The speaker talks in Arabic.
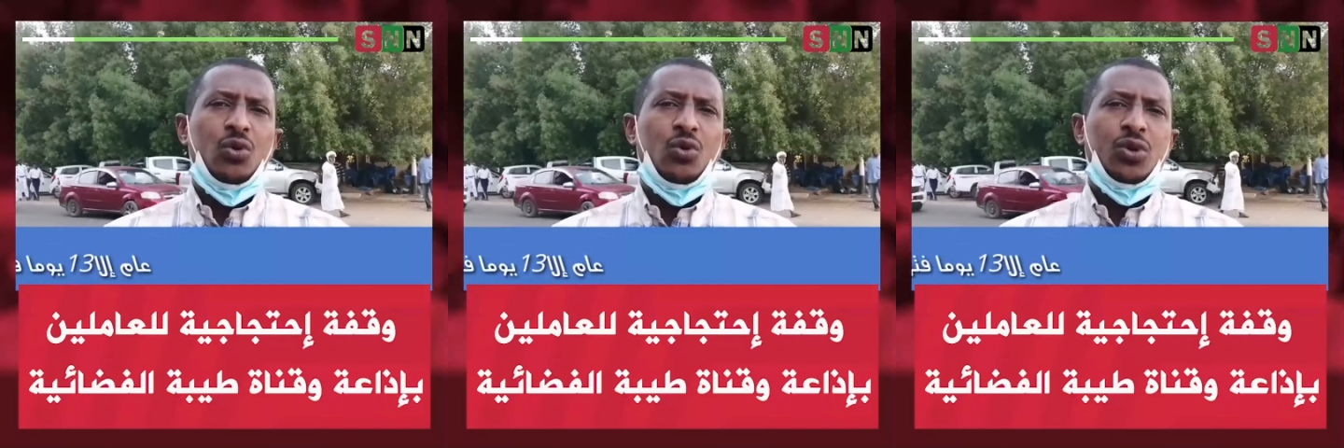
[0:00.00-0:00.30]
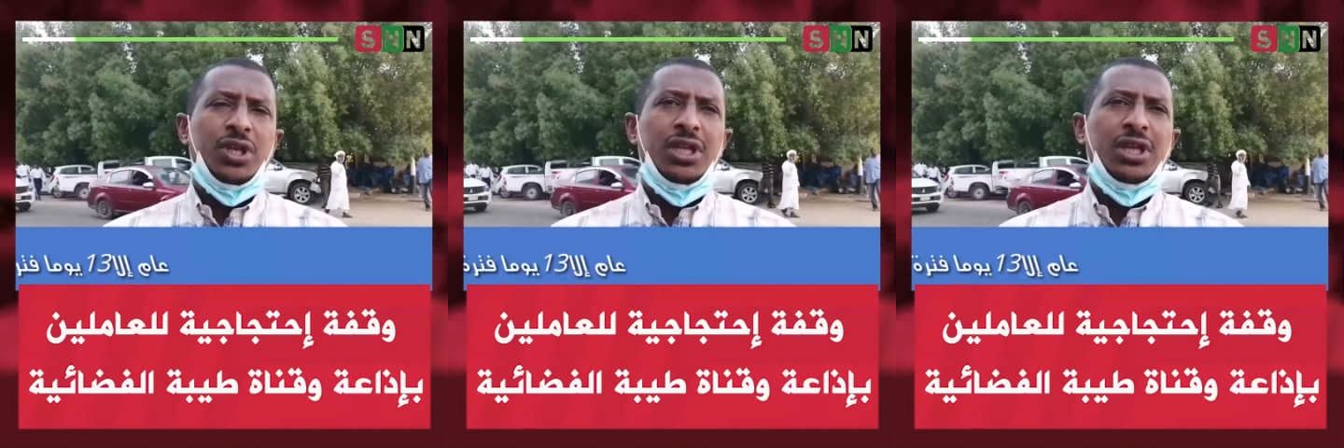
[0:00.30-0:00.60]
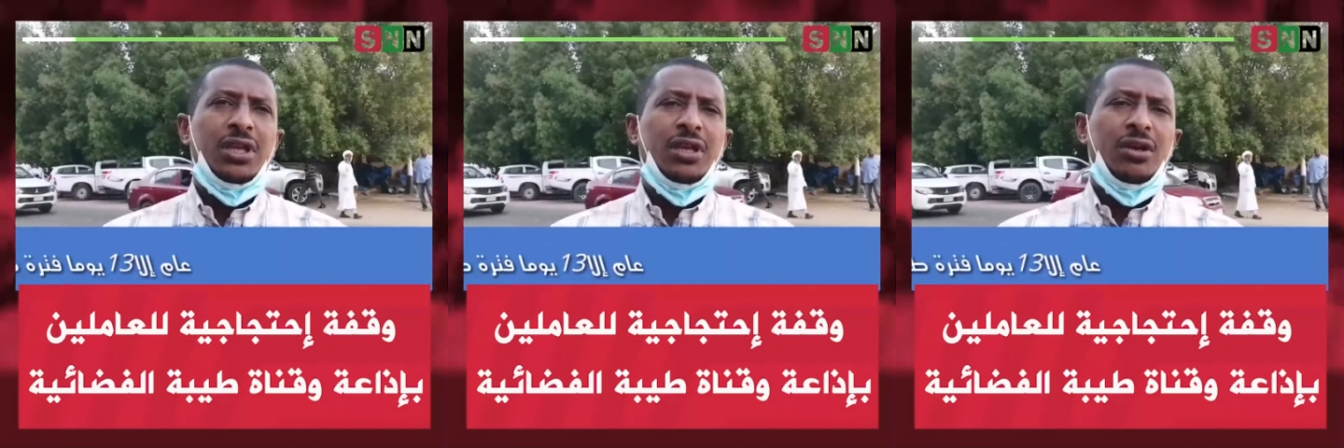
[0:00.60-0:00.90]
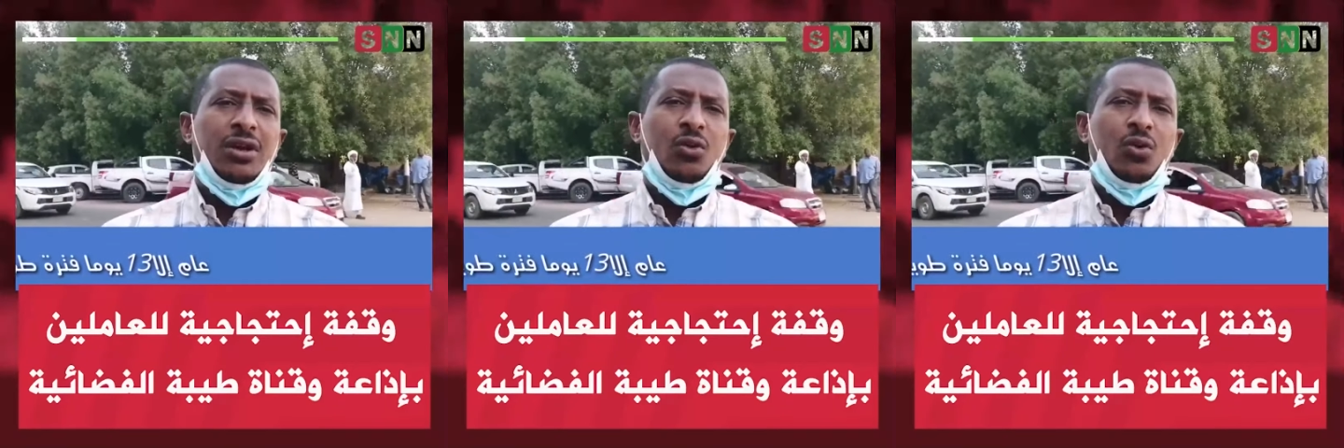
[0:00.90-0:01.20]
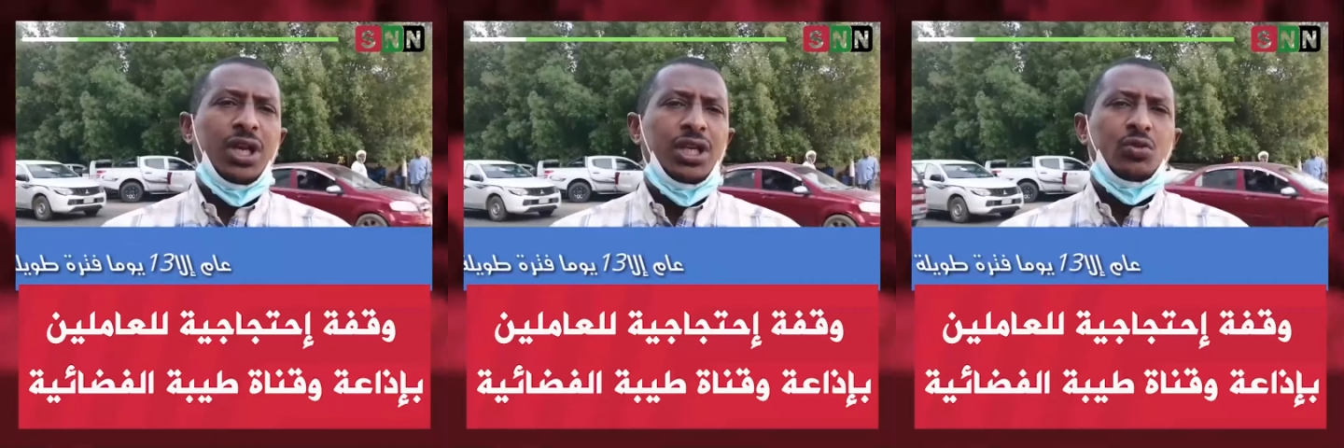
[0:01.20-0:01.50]
حقوقنا دي
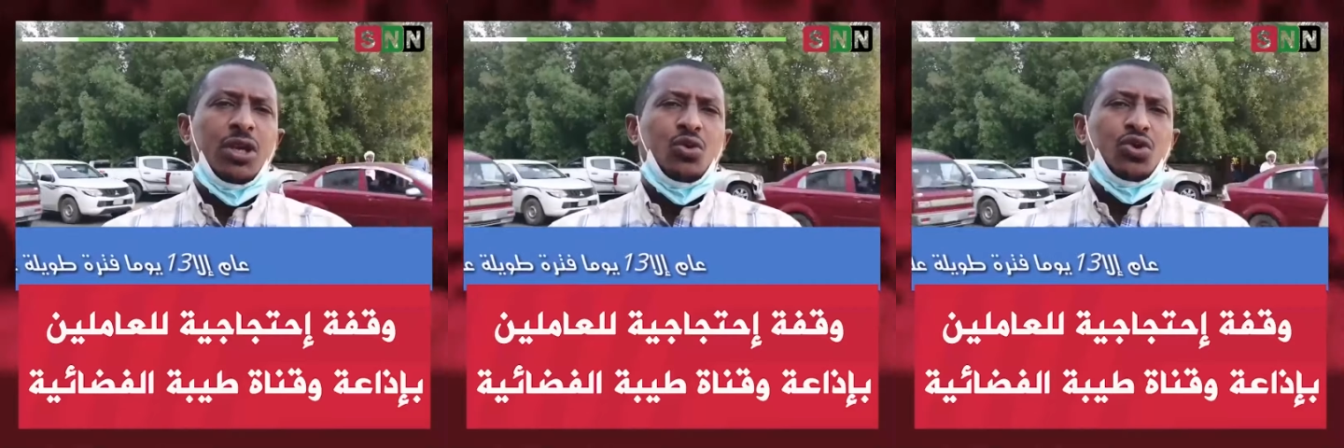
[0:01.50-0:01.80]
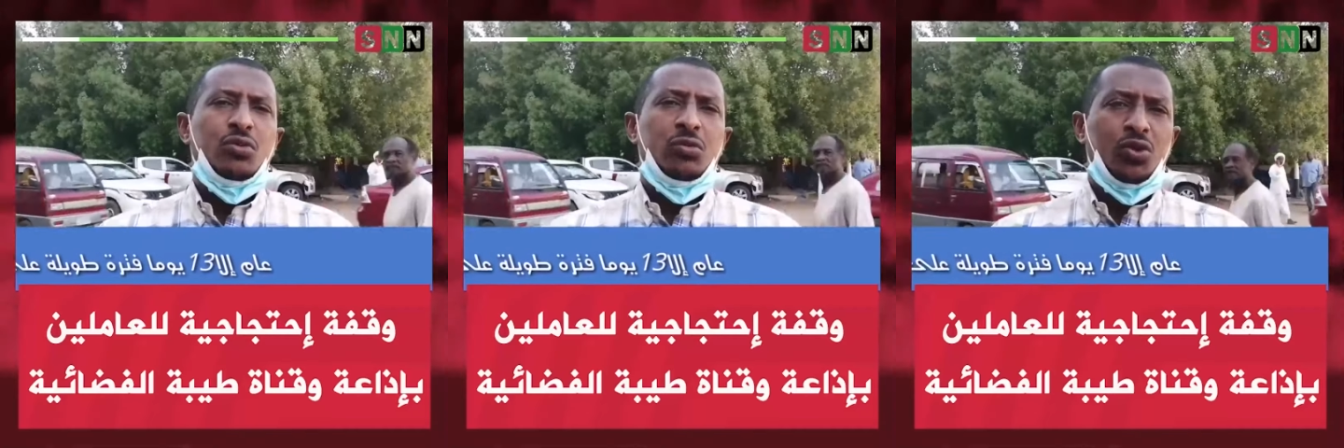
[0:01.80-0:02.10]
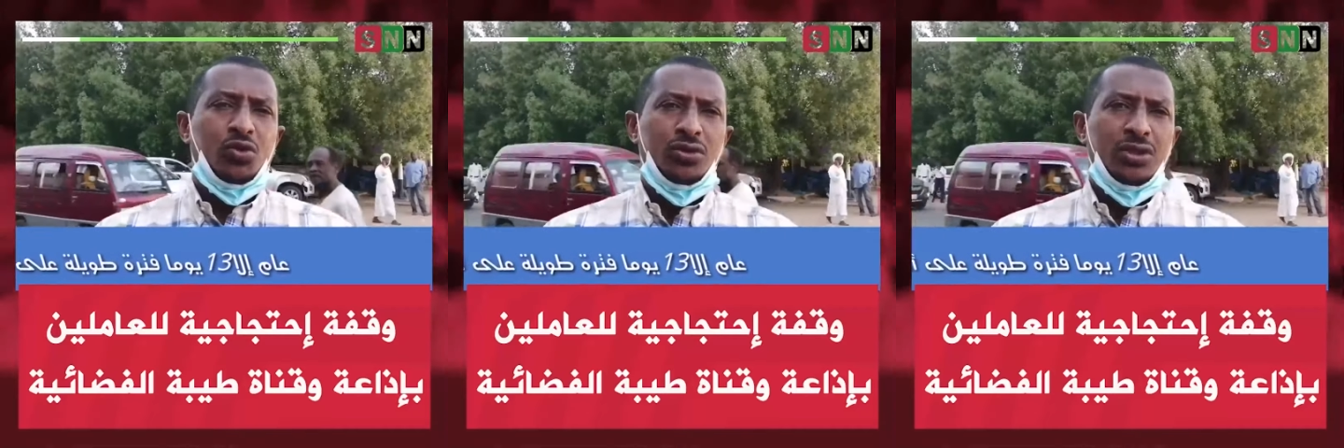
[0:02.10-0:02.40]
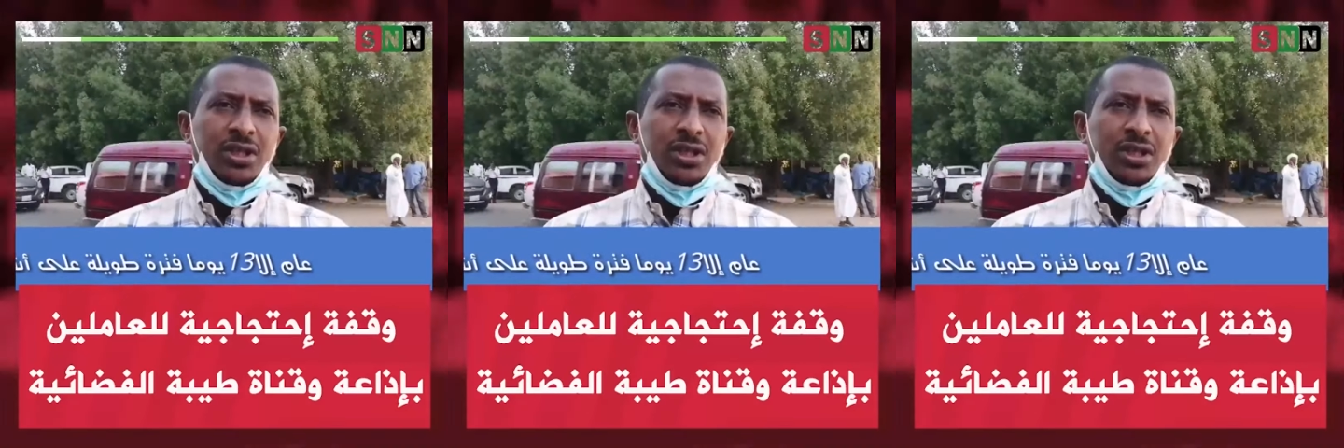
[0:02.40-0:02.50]
ويني وناخذها من منو